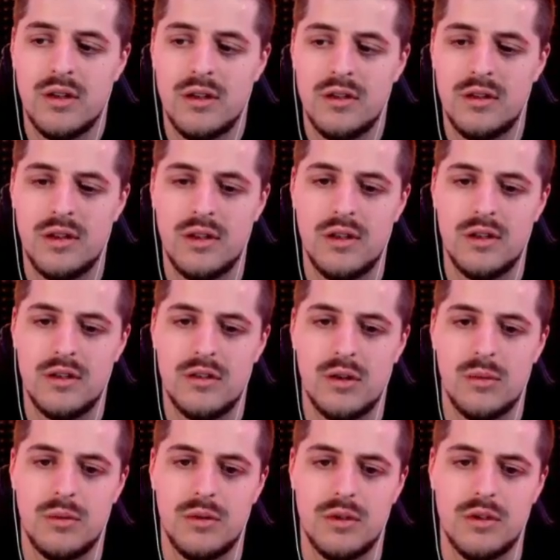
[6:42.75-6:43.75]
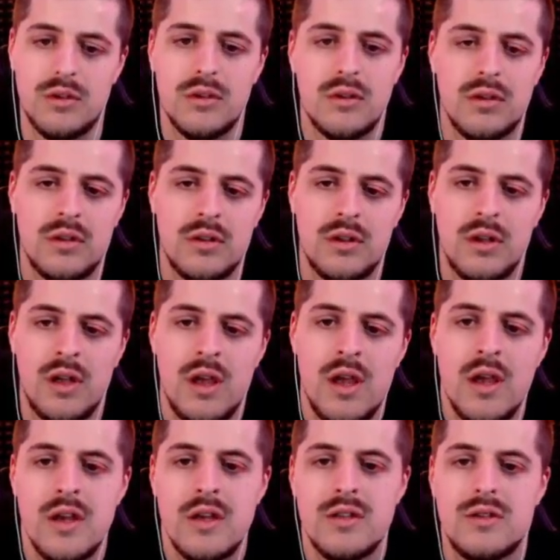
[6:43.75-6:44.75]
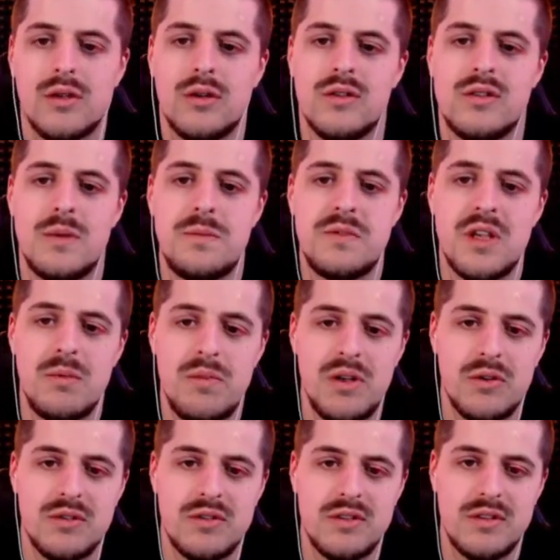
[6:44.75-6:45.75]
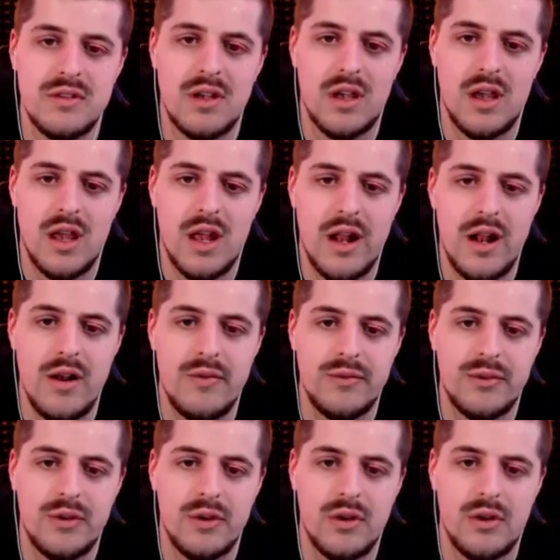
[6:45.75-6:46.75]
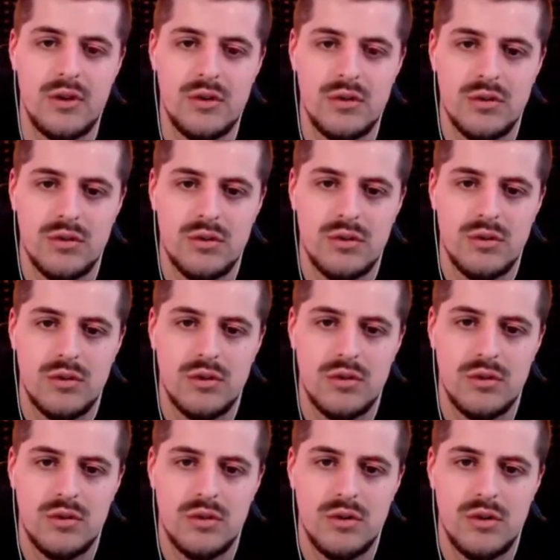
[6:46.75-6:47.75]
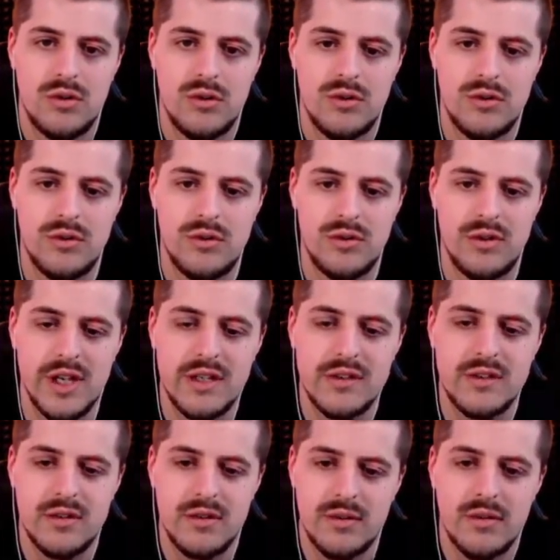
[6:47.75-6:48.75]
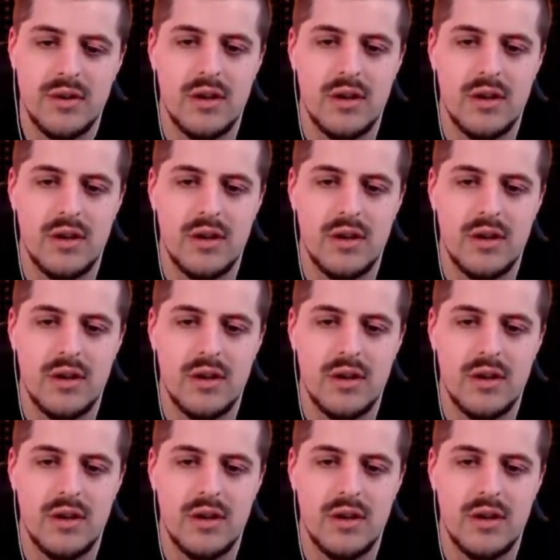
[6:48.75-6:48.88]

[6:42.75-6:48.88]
Nee, ich glaube nicht. So, 17 minus 11 äh, sind 6.